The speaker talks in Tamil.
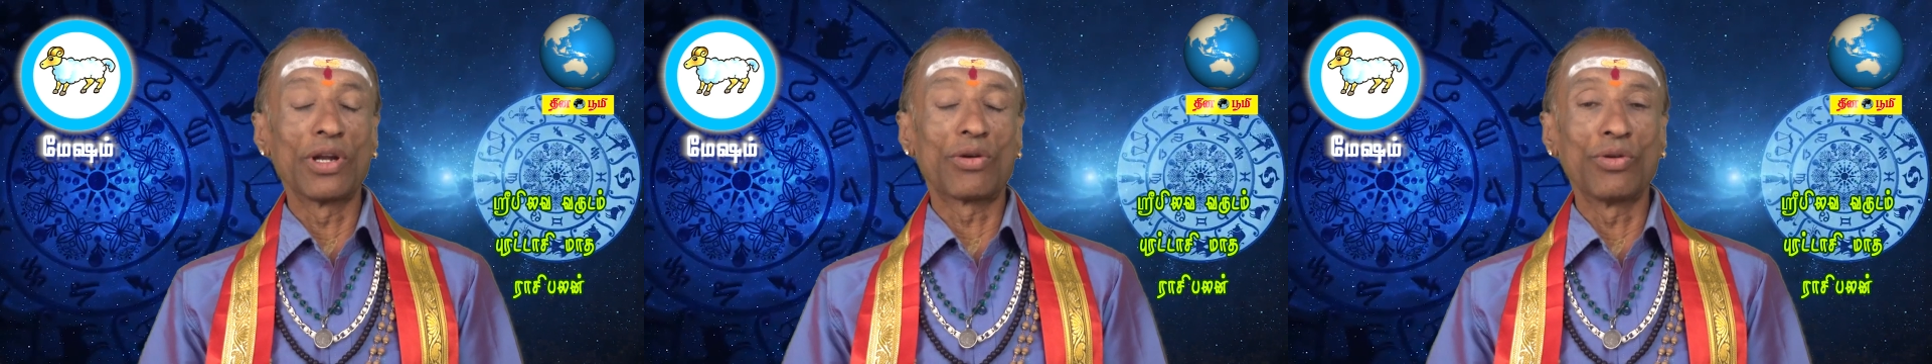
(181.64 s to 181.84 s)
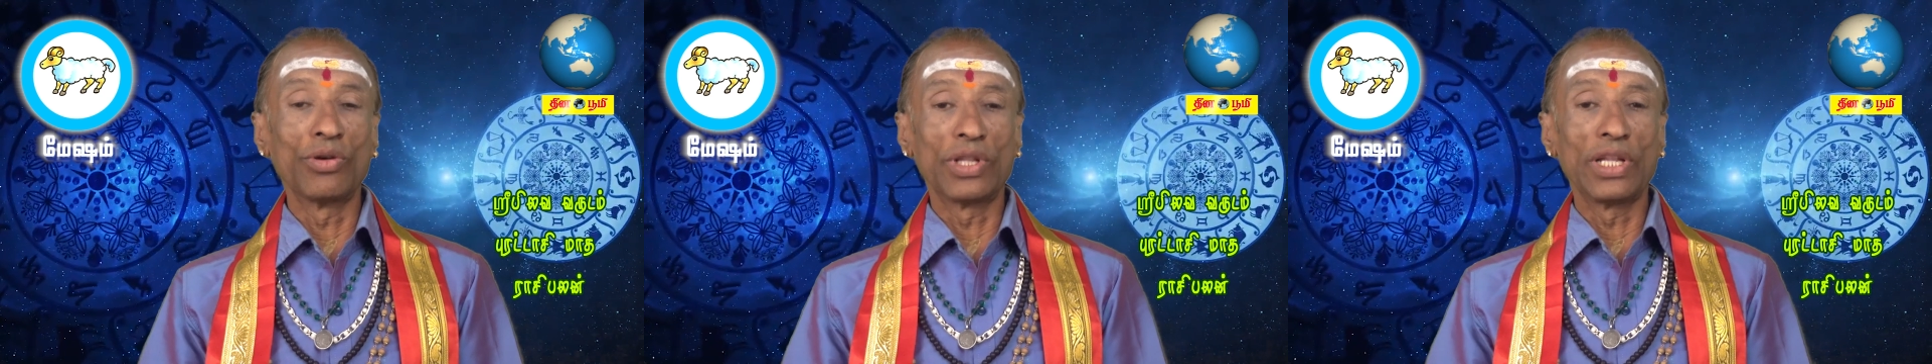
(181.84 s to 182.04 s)

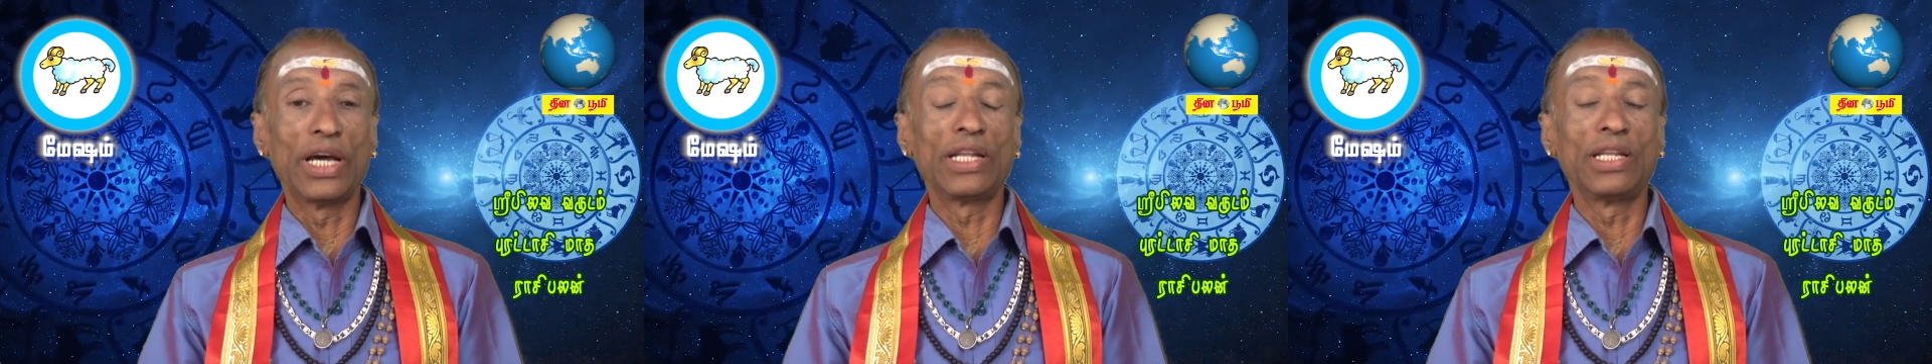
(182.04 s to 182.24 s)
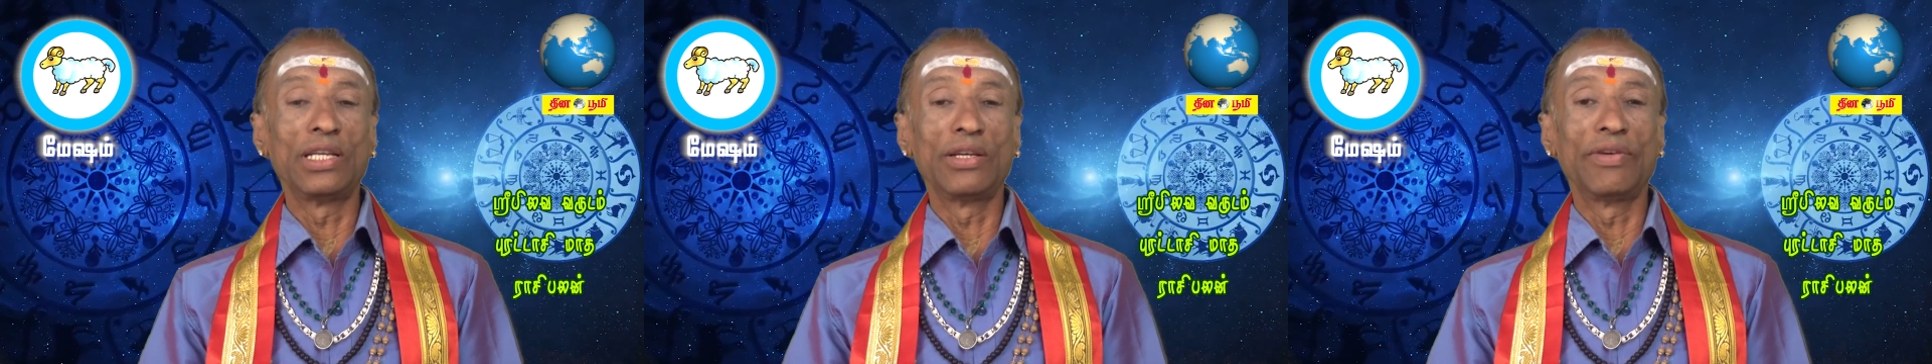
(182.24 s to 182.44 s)
இருக்கும் இந்த
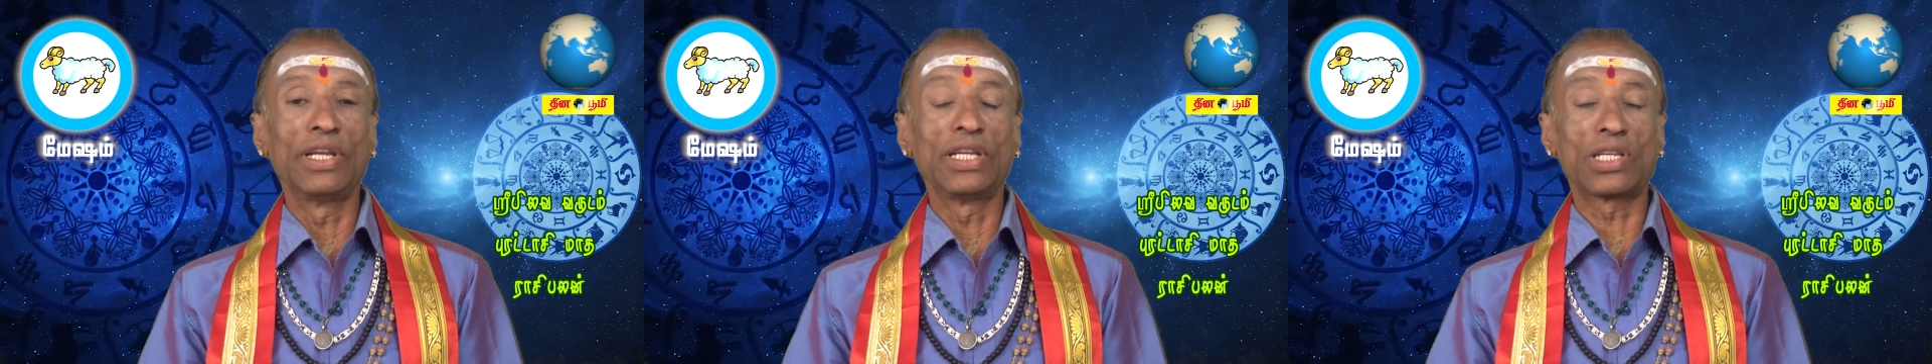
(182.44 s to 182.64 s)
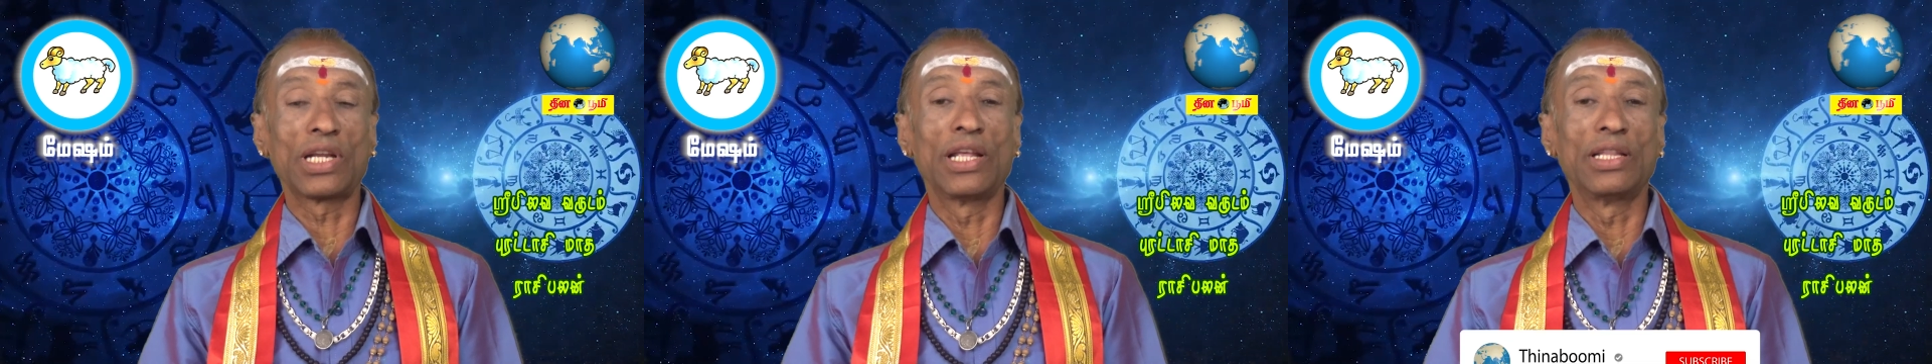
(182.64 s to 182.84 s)
அஞ்சு
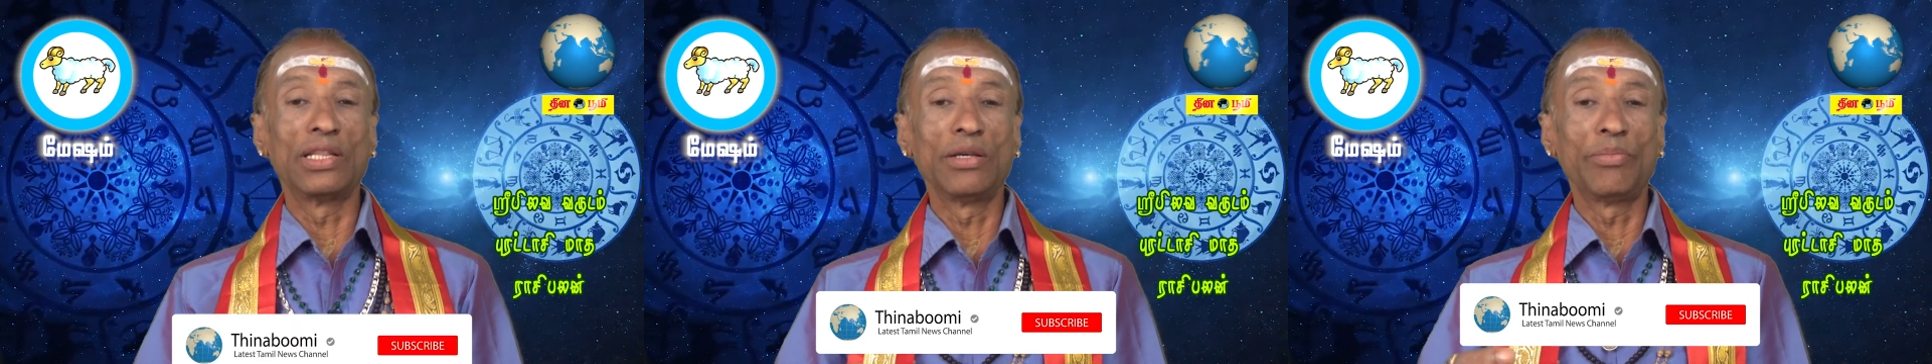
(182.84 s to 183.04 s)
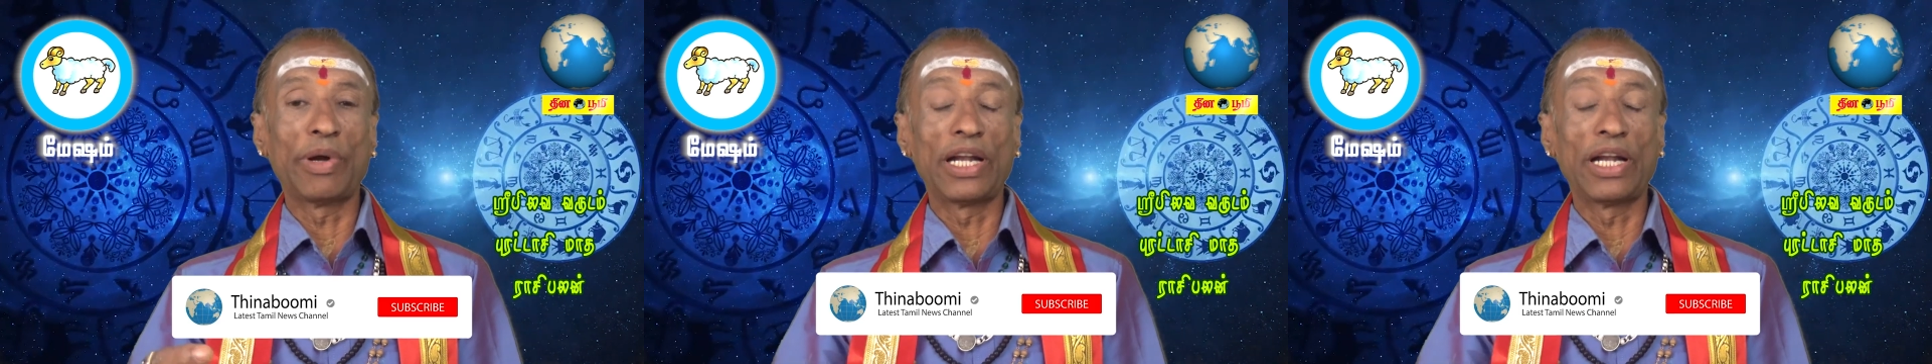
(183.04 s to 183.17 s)
வயசுலேருந்து